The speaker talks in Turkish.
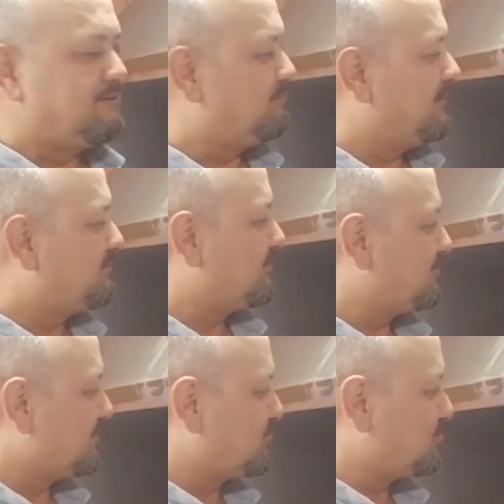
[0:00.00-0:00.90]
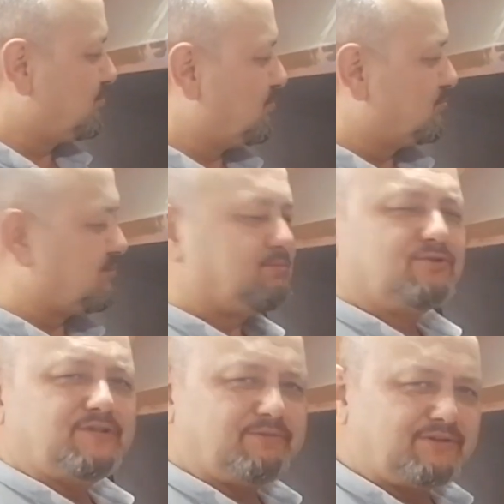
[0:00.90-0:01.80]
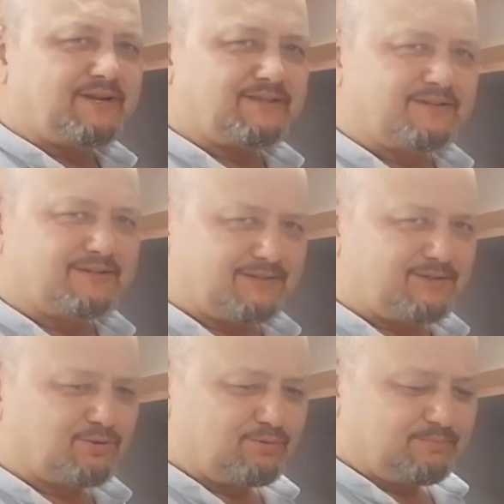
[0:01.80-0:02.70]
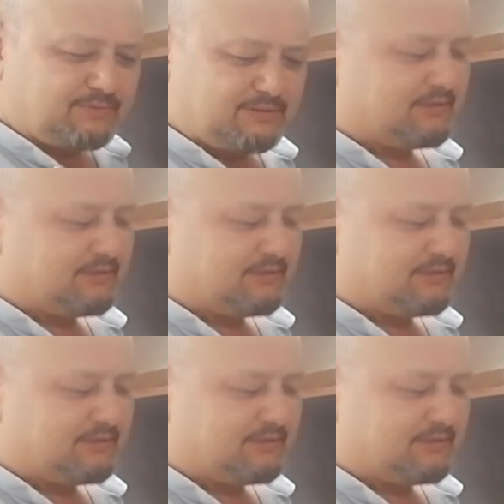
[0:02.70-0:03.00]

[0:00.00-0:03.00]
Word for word: Evet, 5 yaşında çocuk bile olsa bunu çevirir artık diyorum.